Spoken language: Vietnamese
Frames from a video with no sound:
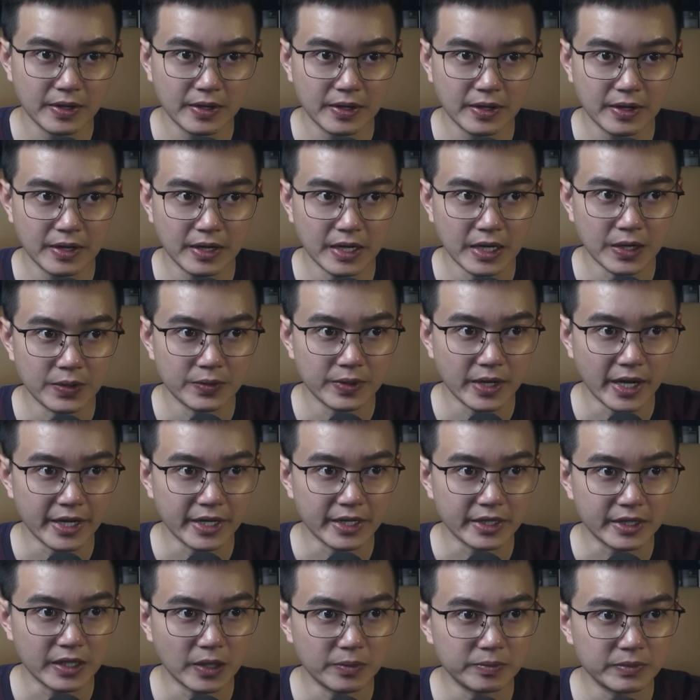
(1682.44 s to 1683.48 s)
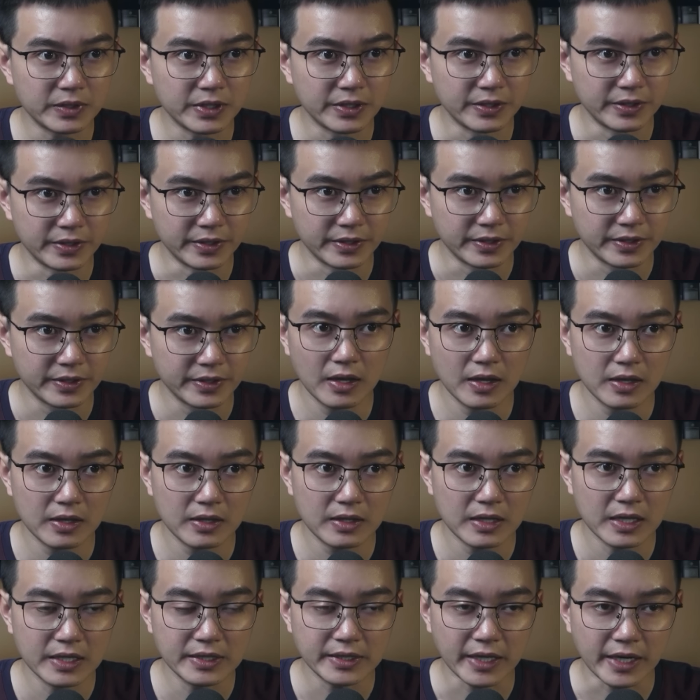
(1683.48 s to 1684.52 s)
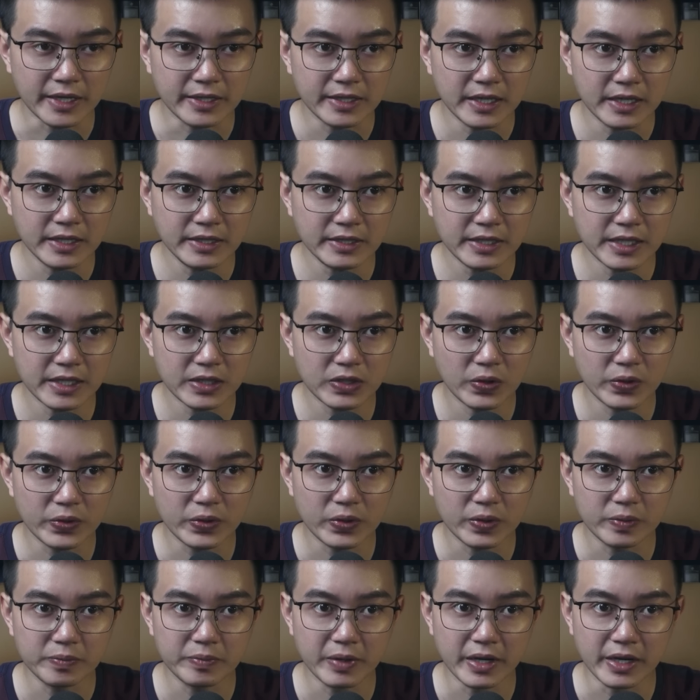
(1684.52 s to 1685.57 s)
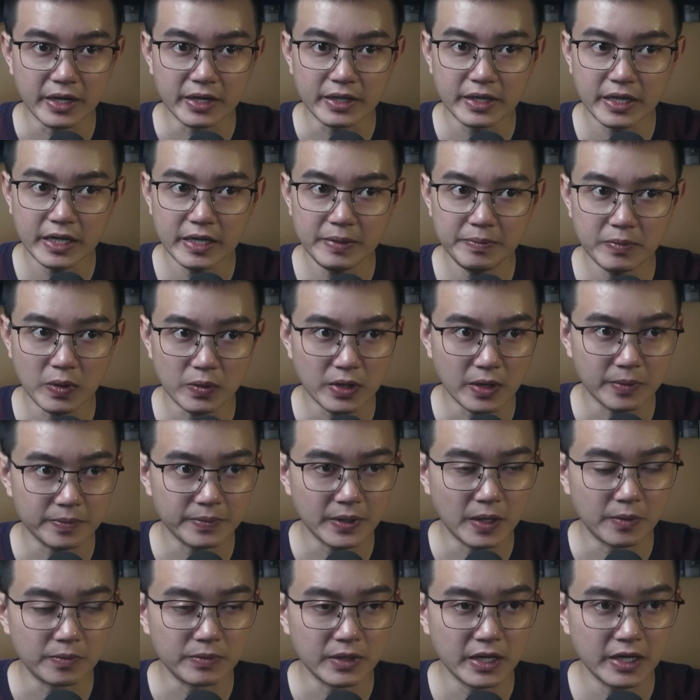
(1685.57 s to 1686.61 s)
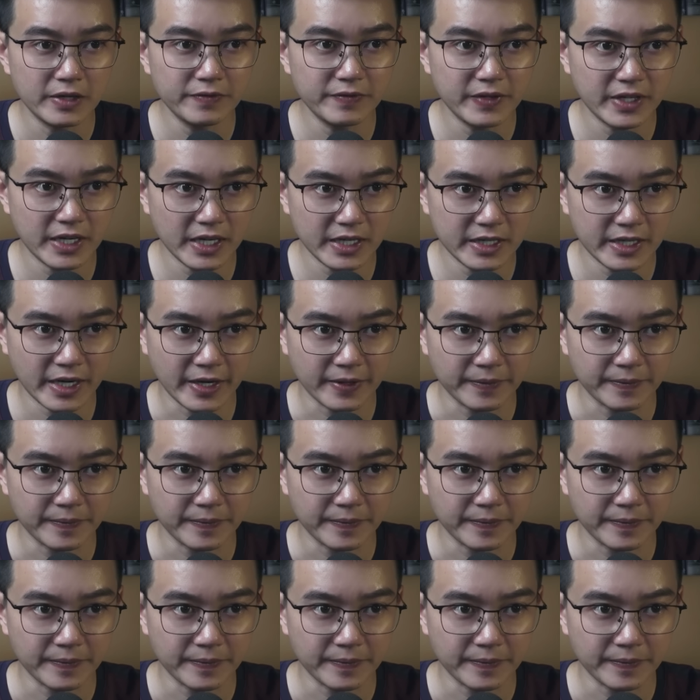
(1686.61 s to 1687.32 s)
Điều này thông thường chỉ xảy đến khi cô chuẩn bị ký một hợp đồng lớn với khách hàng.